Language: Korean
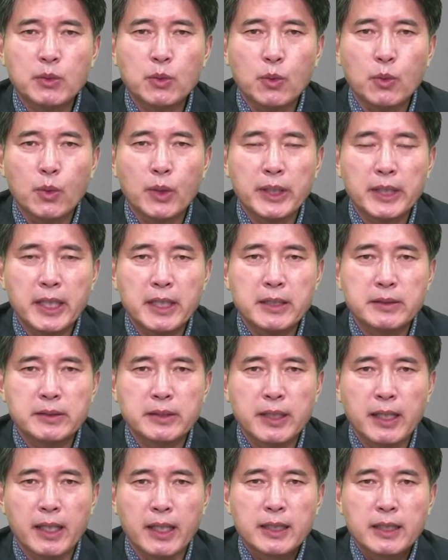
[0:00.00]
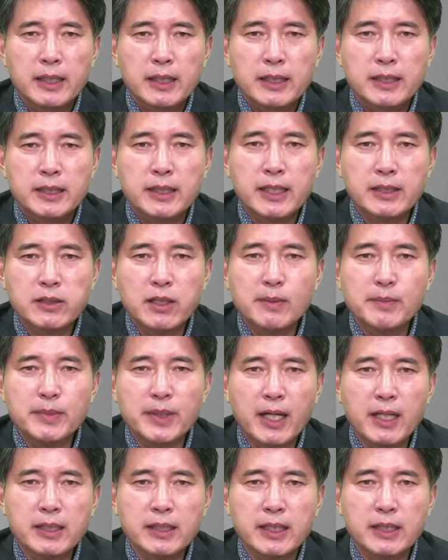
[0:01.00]
오게 됐는데, 기계
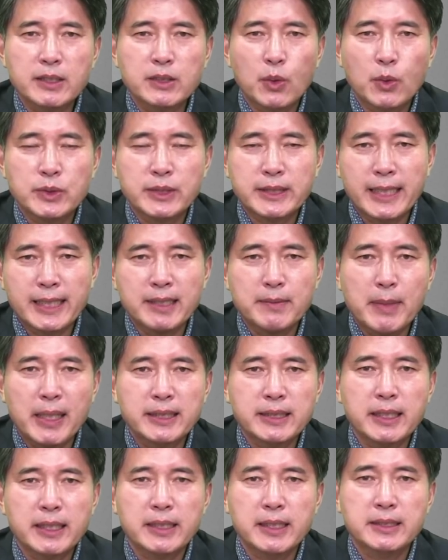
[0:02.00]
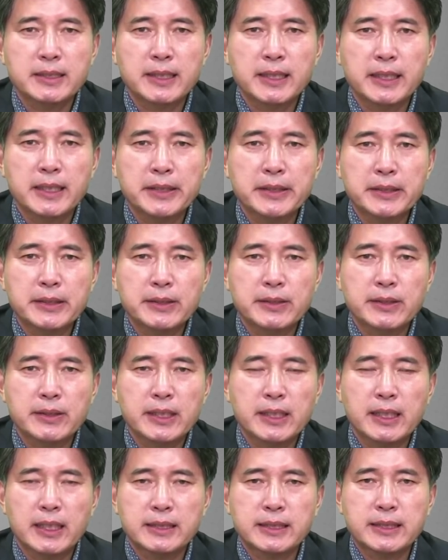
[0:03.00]
설비라는 게 서로 짝이 맞아야 되잖아요.
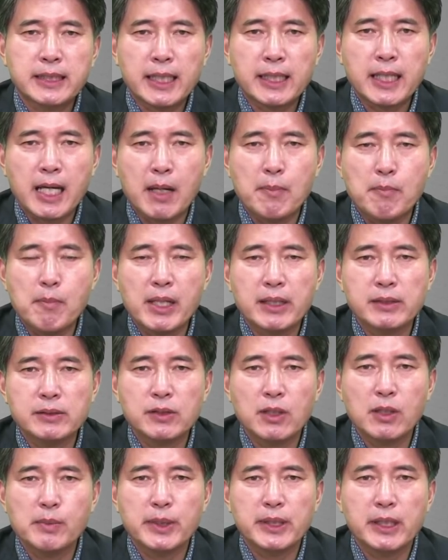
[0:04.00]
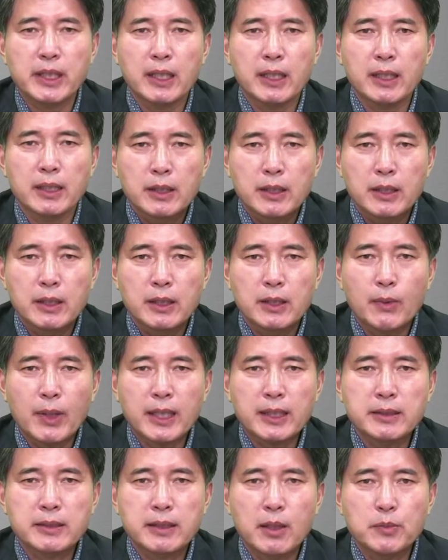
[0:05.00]
그러니까 짝이 안 맞는 설비들이
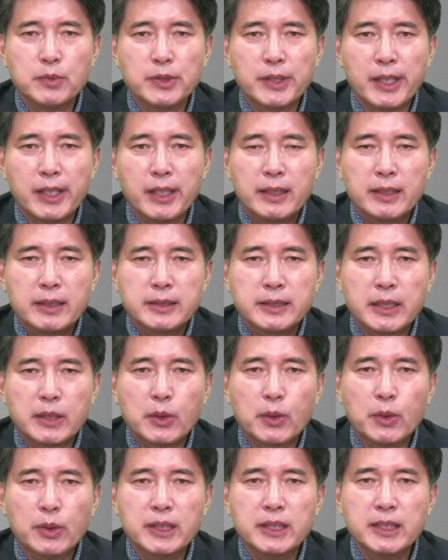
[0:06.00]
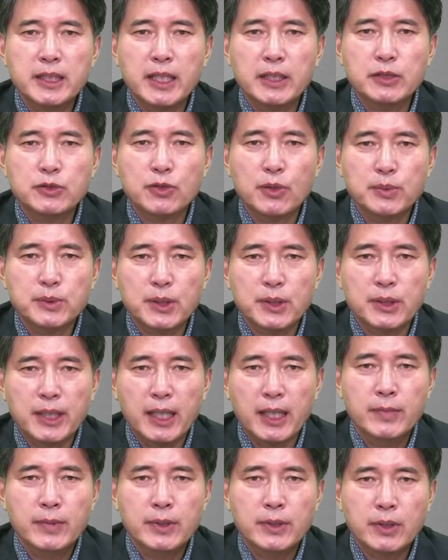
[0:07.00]
왔기 때문에 제대로 기능할 수는
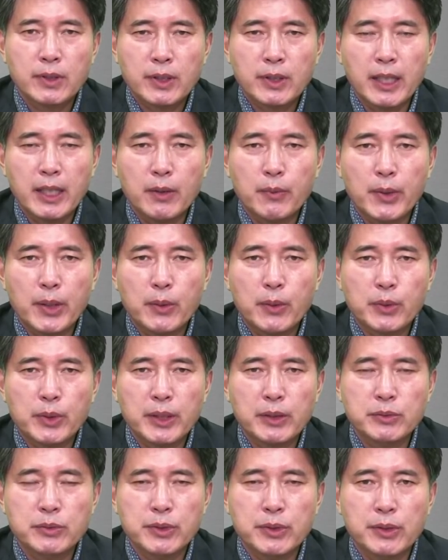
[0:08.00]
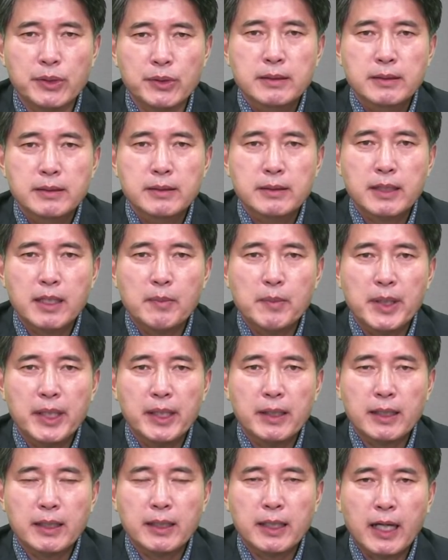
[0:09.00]
없었다, 그렇게 회고를 했고요. 그
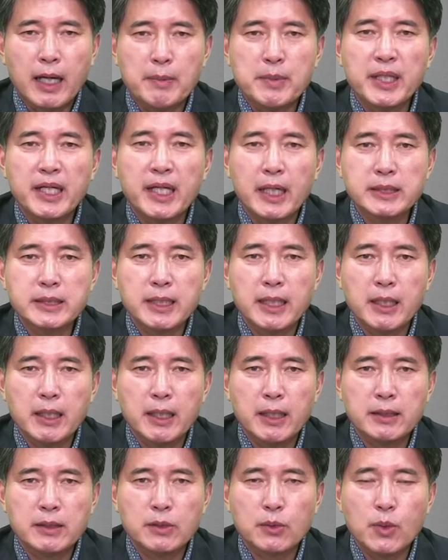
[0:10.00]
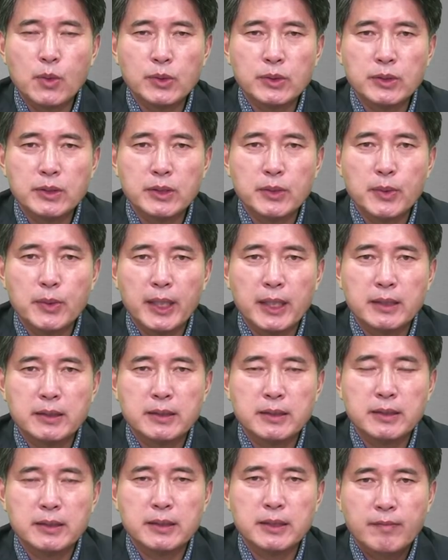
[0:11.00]
다음에 가미까제 특공기와
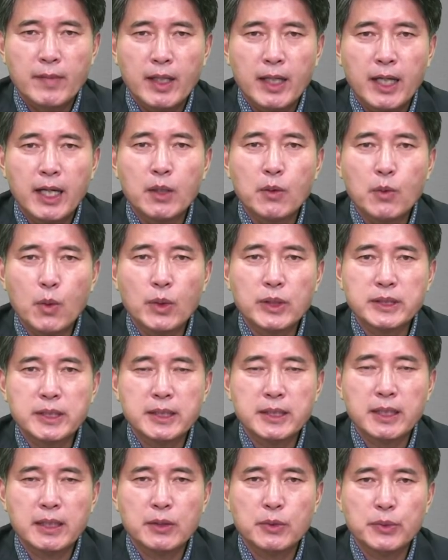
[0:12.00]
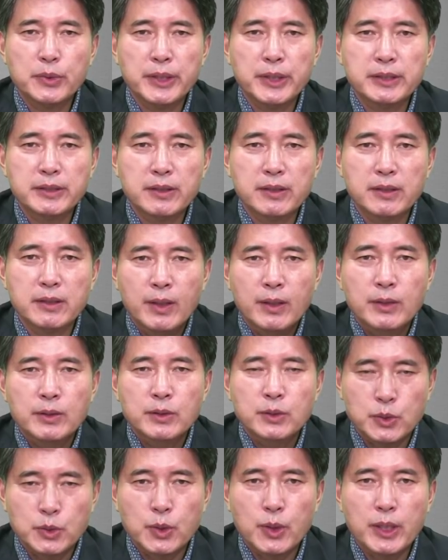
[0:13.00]
같은 항공기 제작을 위해서
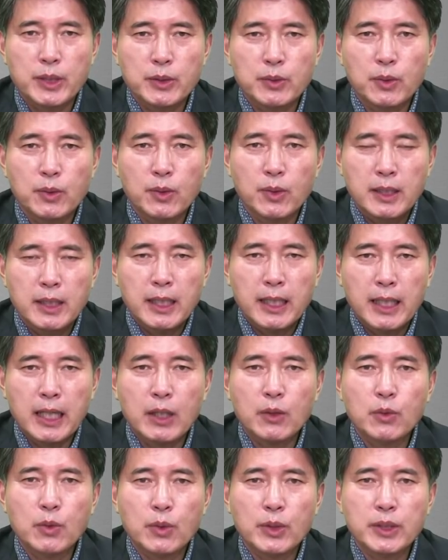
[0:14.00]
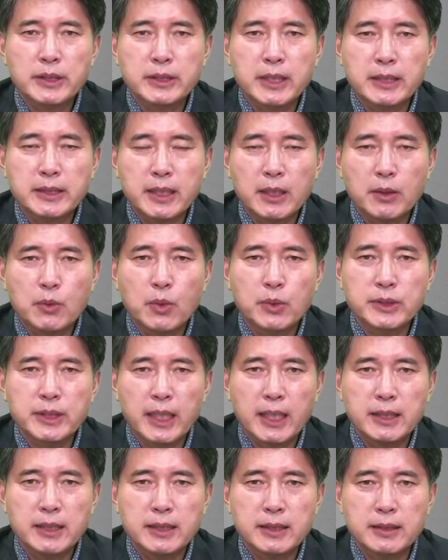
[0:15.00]
조선에도 항공기 제작
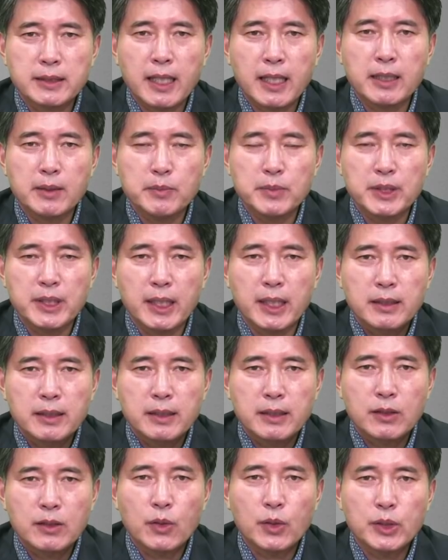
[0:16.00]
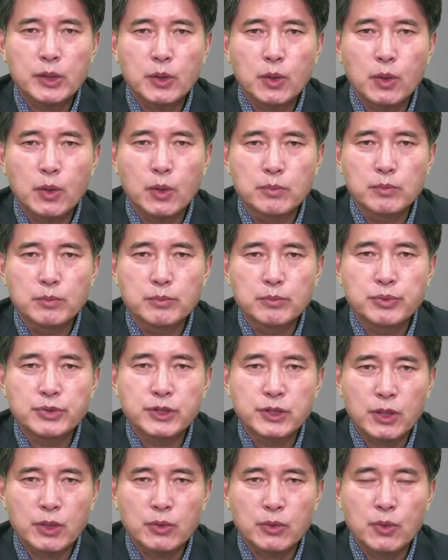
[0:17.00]
공장이 생깁니다. 경기도
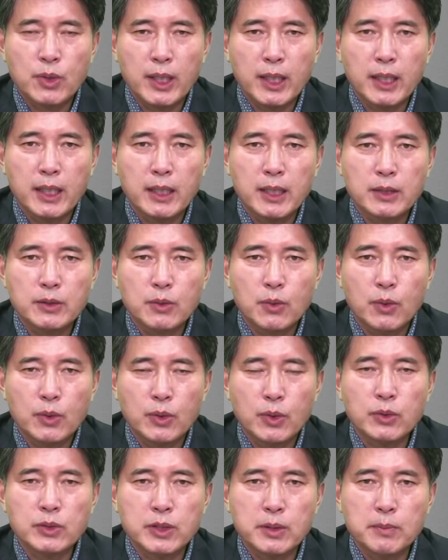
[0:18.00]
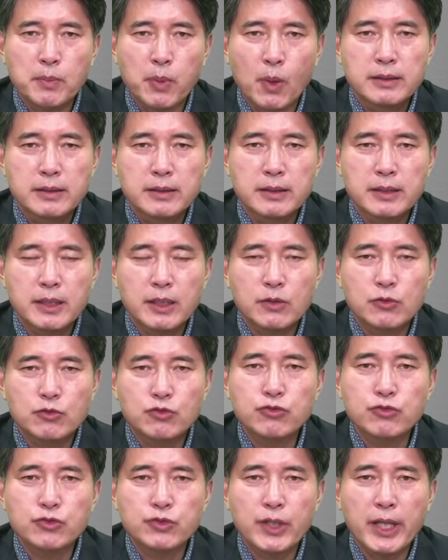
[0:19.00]
부천과 또 영등포 이렇게
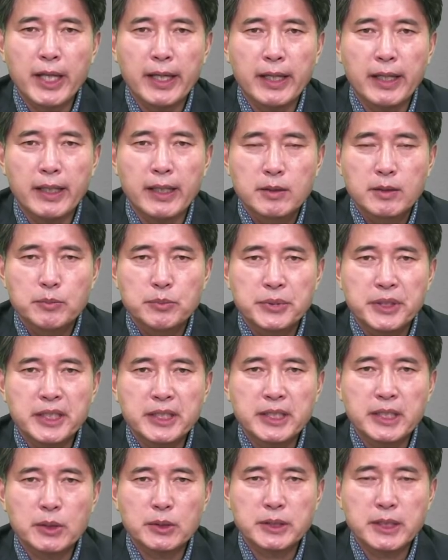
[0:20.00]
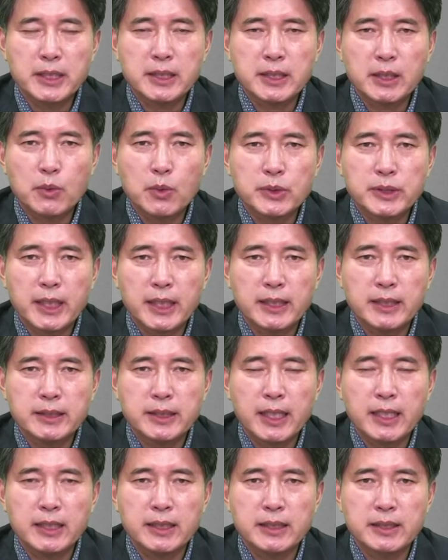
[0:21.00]
두 군데에 비행기 제작 공장이
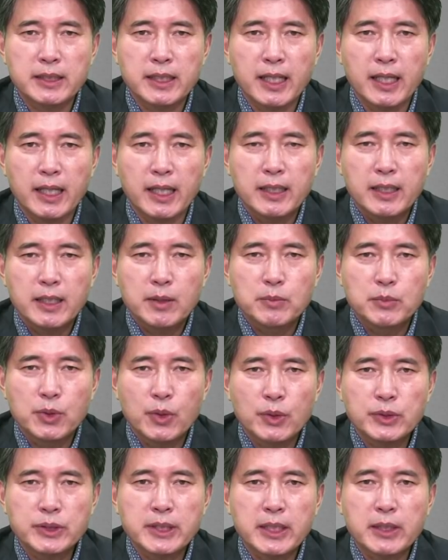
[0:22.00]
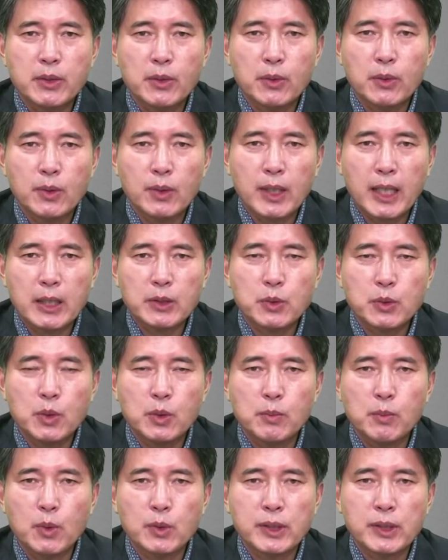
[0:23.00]
생기는데, 물론 제대로
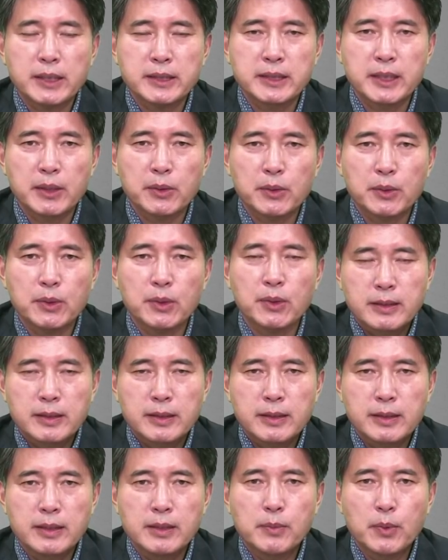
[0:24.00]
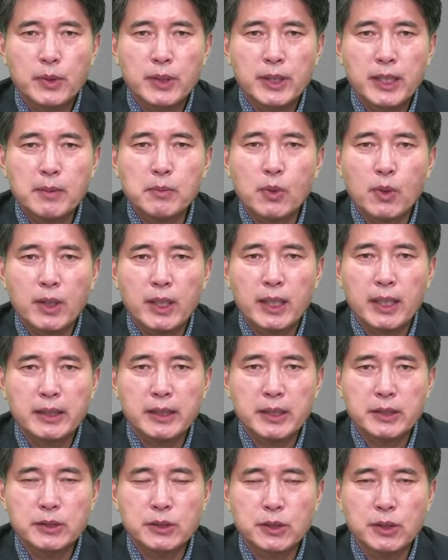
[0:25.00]
가동은 못한 채로 일본이 항복하게
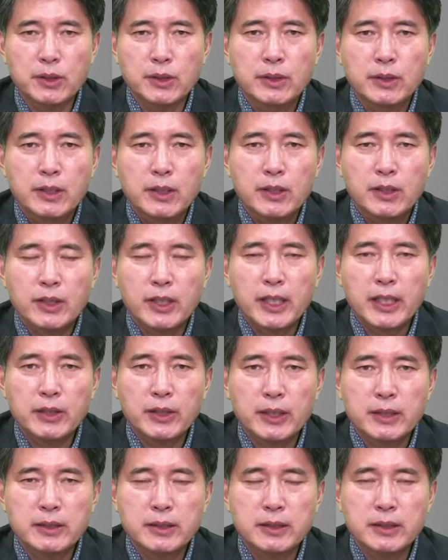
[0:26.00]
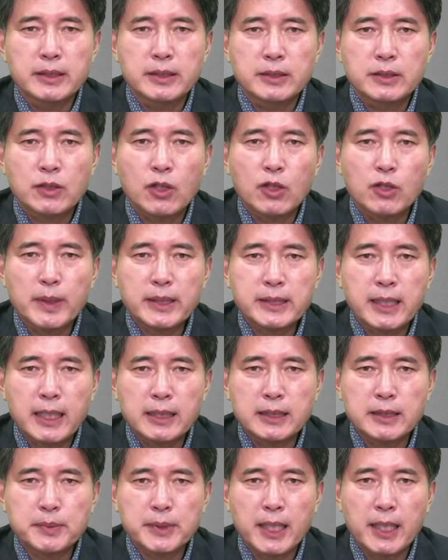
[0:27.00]
되죠. 그러나 여하튼
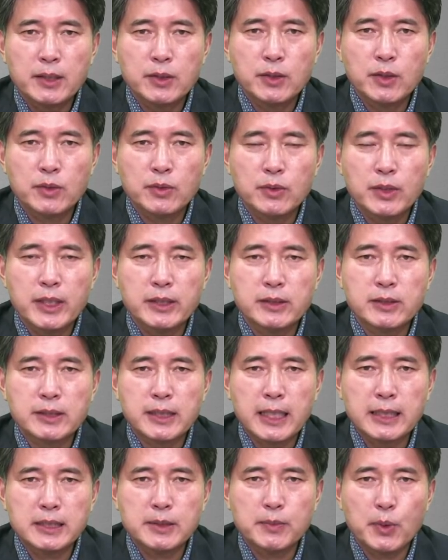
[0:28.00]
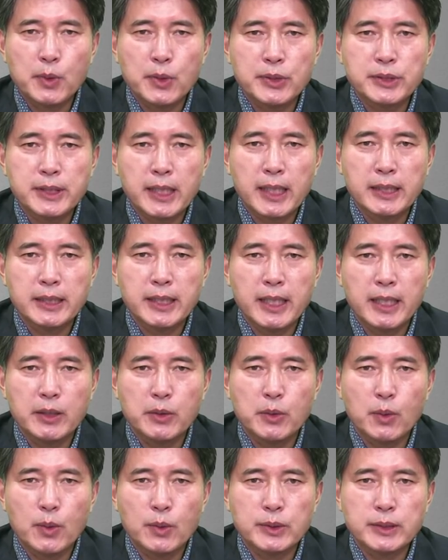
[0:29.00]
천구백사십사 년에서 사십오 년 사이에
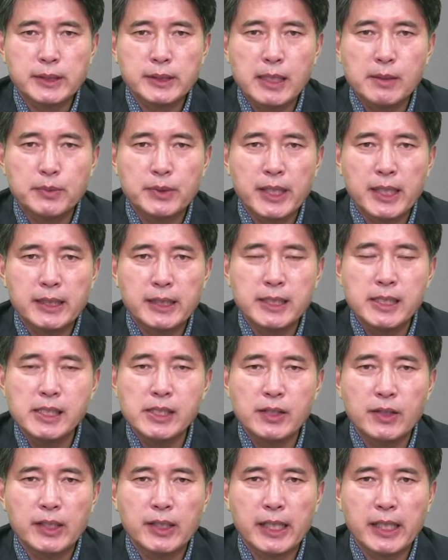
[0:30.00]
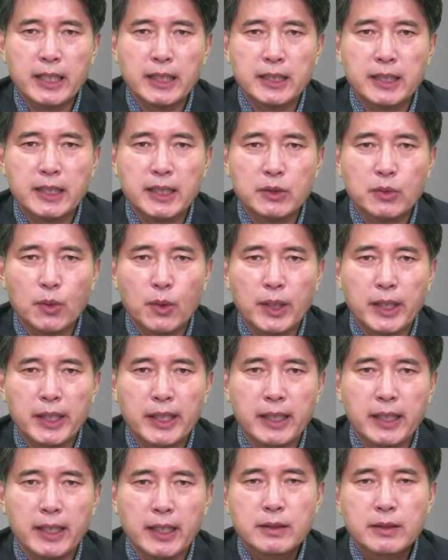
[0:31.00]
요 짧은 한 일 년간의 기간 동안에